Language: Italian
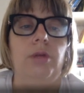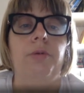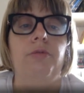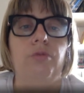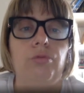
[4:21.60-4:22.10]

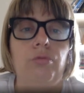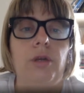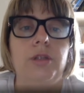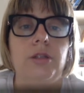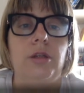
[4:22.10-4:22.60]
per
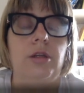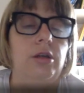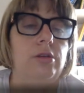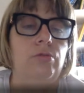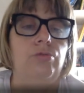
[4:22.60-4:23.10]
fortuna si
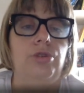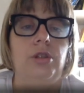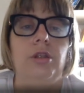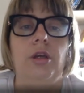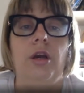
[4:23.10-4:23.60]
è
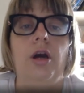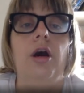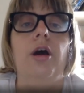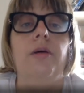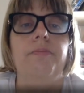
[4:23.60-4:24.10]
riusciti
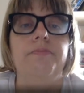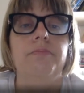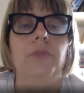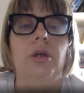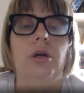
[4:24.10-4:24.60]
a,
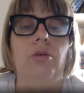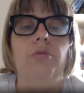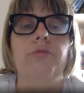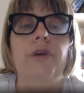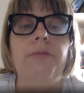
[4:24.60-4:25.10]
a
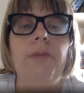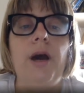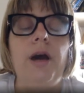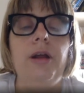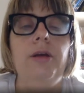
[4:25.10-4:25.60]

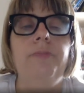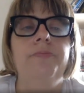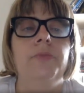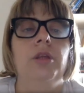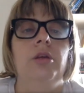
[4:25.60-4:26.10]
confermare
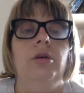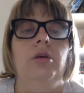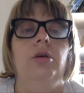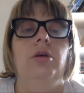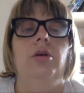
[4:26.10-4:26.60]

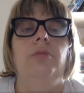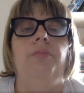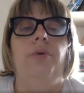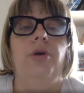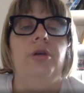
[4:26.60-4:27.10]

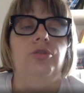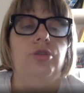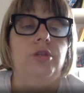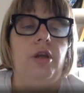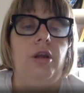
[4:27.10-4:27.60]
poi
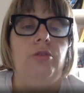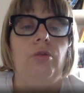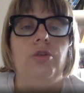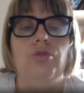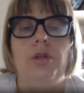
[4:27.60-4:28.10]
ci saranno
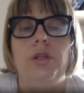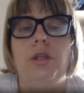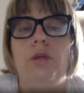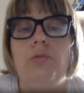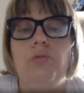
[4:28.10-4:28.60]
le giornate
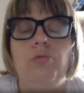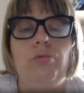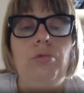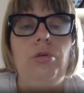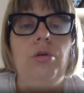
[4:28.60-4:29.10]

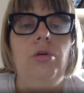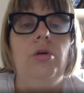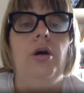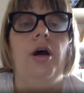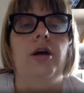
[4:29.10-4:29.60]

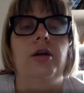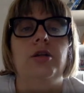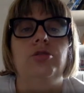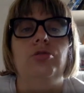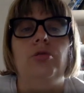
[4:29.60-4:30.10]
d'autunno a
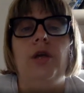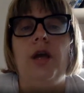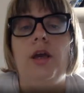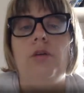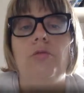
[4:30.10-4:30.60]

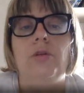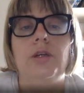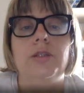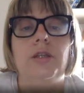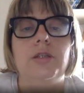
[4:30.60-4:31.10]
Gressonei con
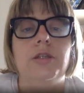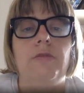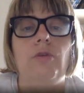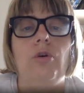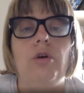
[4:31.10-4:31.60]
Castel
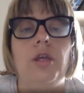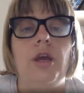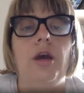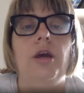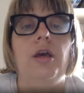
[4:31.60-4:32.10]

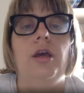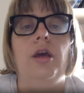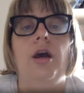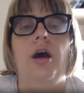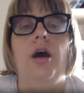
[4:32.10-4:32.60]
Savoia
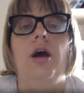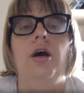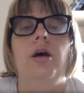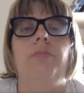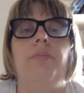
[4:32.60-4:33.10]
e a
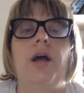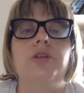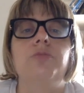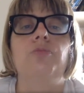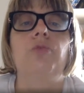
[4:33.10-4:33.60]

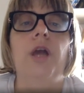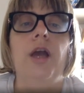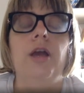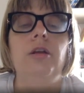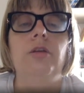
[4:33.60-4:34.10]
Place Moulin